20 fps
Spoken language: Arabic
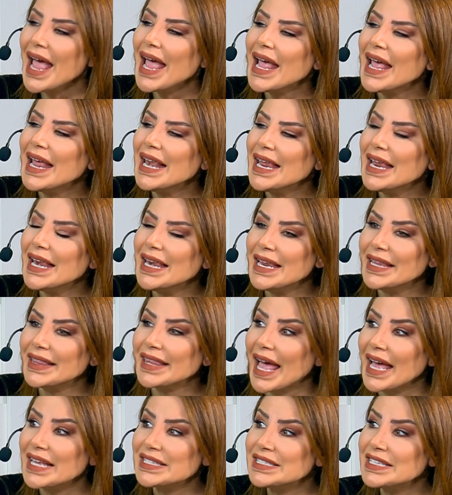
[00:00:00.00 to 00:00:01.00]
ال ال
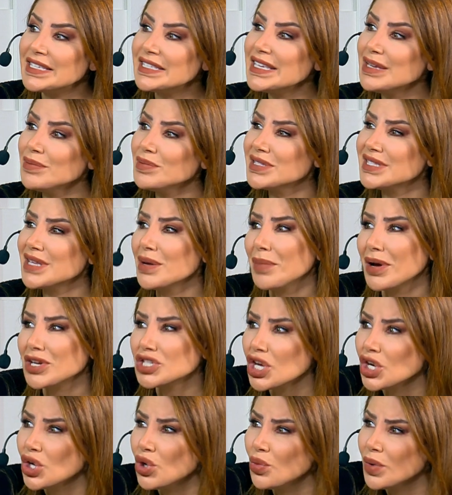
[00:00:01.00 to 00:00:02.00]
تحسسيه بالذنب
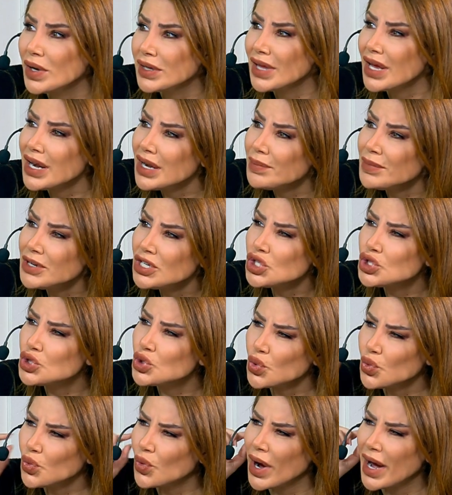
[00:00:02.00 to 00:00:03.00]
عشان هو يضل من
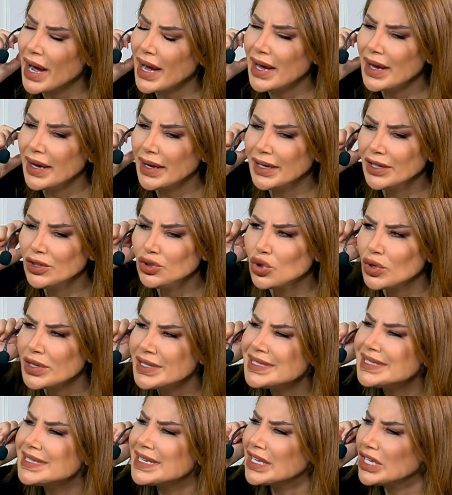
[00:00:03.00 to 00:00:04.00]
جوا عنده
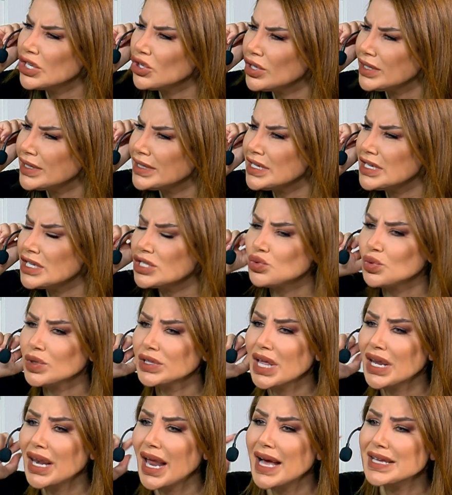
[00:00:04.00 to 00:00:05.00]
انسكيورتيز
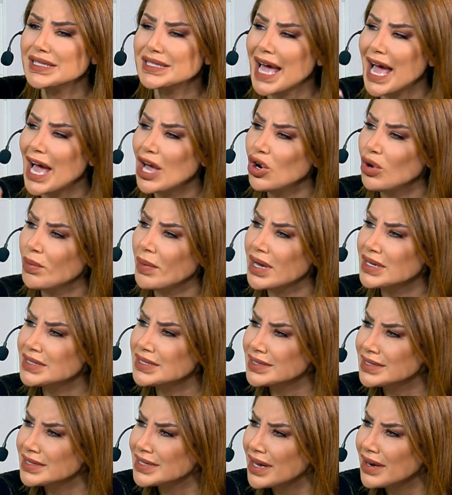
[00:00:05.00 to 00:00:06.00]
ويضل حاس حاله
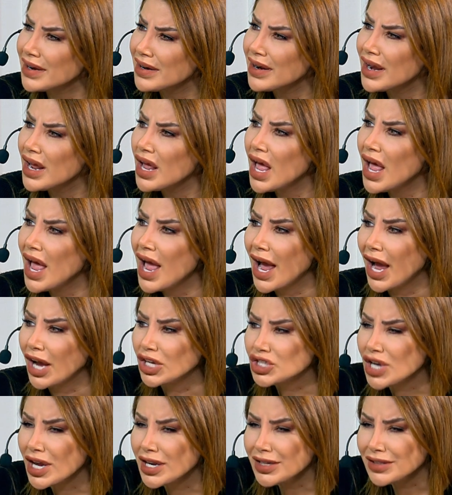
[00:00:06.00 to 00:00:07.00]
مقصر
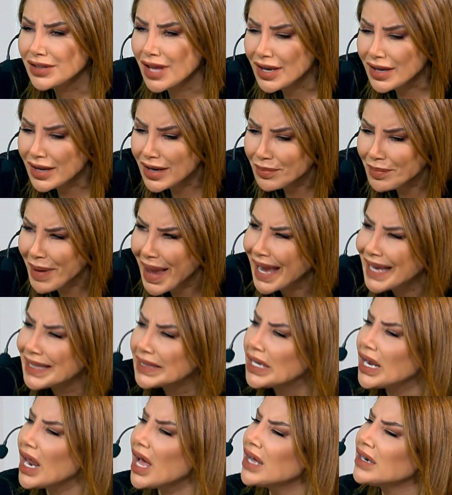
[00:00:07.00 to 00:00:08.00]
عشان يضل
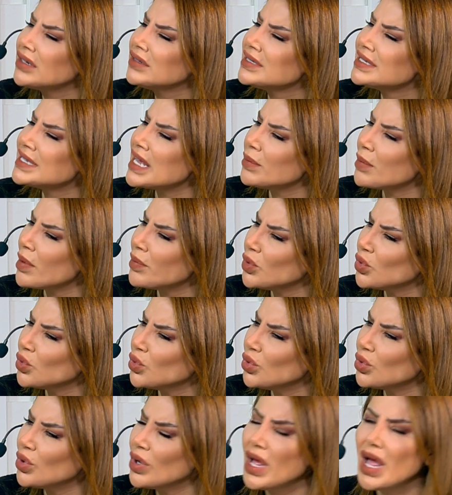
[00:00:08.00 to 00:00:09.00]
ماخذ الارض زي ما
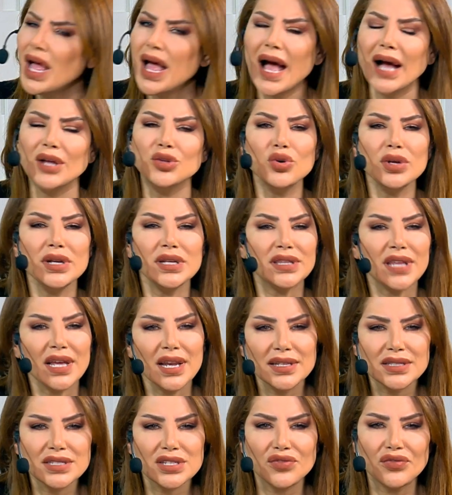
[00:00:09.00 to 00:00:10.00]
بيقولوا هدول
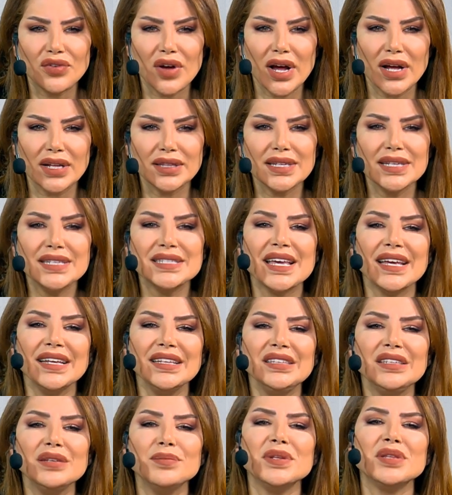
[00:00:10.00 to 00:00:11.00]
الثلاث صفات اذا
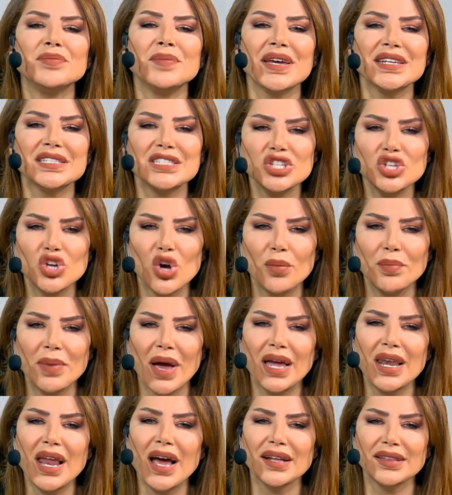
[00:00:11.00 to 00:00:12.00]
انت بتمارسيهم
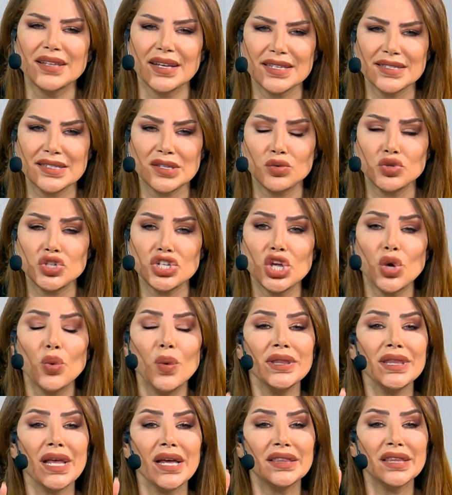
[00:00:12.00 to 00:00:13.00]
بعلاقتك الزوجيه
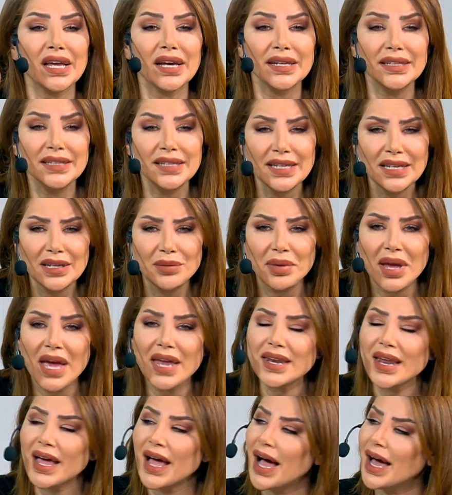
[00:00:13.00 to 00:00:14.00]
وتعتقدين
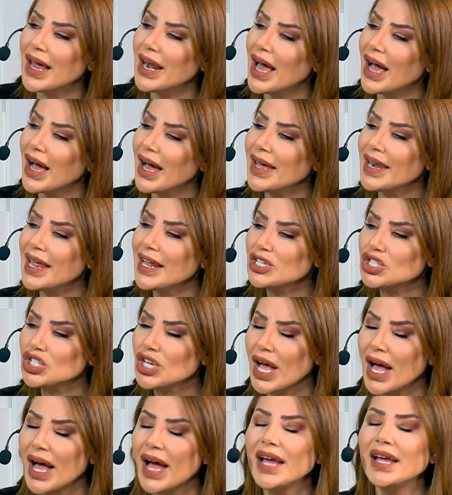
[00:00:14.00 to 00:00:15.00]
بانها علاقه
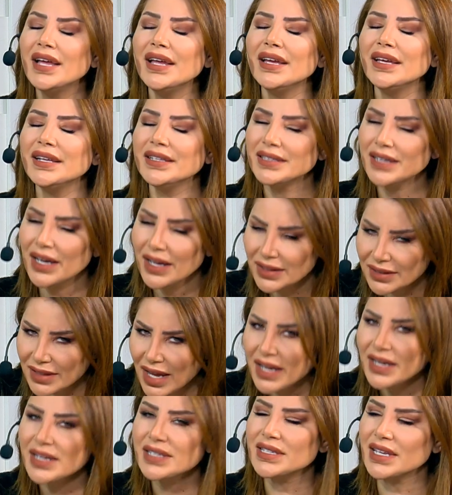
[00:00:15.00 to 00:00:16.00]
ناجحه انت
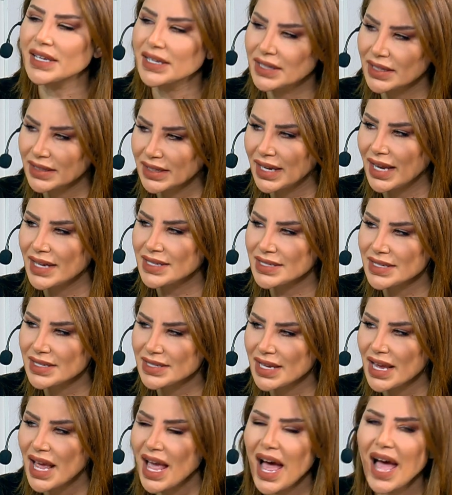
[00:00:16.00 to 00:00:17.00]
غلطانه سيدتي
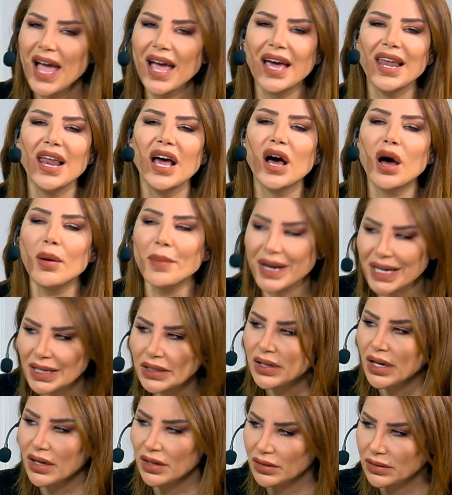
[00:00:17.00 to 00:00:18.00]
العزيزه هاي علاقه
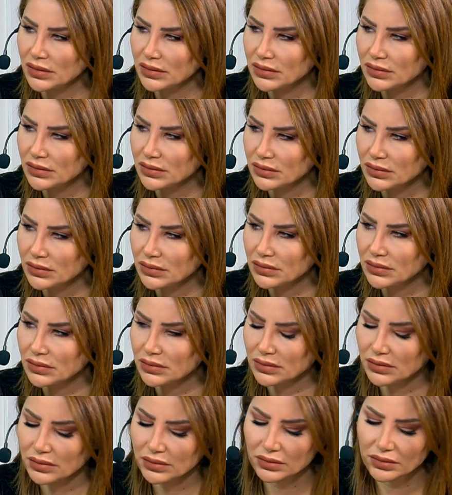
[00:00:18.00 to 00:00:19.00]
مريضه بالضبط
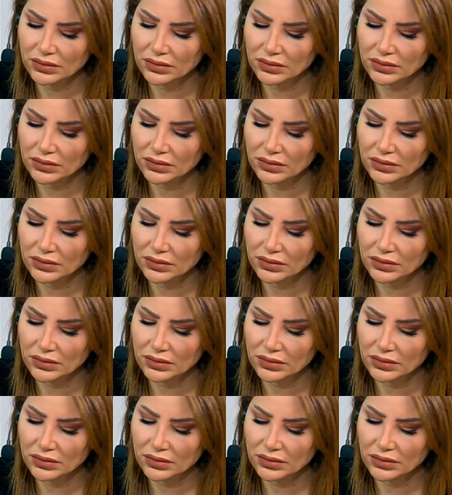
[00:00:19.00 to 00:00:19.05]
لا